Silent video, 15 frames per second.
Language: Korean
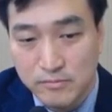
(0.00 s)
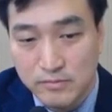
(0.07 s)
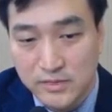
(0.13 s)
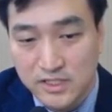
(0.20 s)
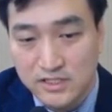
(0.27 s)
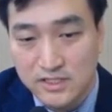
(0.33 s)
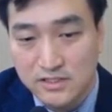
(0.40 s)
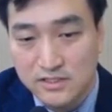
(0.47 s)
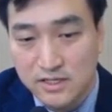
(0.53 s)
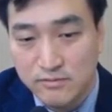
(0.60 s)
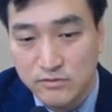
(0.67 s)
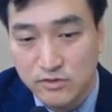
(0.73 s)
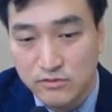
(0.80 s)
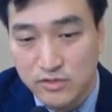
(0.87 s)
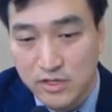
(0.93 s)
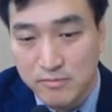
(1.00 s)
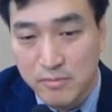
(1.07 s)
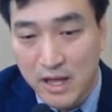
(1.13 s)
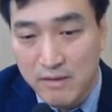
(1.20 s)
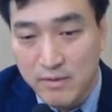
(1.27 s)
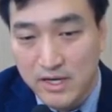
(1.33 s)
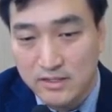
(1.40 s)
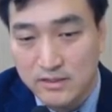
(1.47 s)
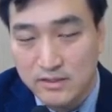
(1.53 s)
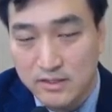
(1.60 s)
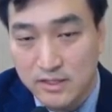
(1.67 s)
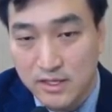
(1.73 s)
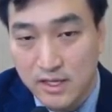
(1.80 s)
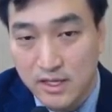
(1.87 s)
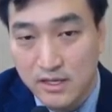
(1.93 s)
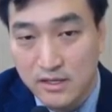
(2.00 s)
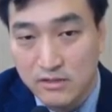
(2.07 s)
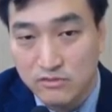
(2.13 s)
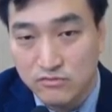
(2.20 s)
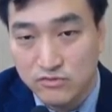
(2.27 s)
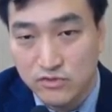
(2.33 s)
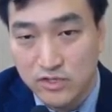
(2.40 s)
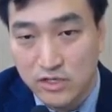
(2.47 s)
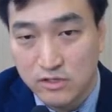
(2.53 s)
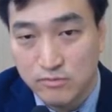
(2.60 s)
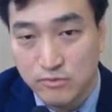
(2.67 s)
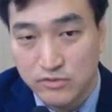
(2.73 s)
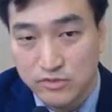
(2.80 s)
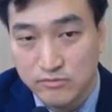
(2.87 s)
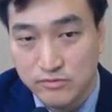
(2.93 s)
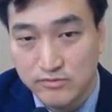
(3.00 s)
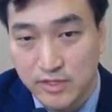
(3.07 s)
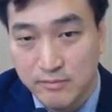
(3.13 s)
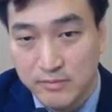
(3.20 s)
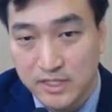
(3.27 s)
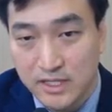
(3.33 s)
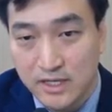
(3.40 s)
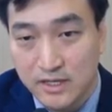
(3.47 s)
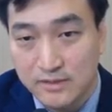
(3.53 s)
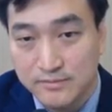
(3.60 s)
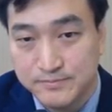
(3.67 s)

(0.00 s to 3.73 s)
이십 그램 정도의 밤알 크기의 구조라고 보시면 됩니다.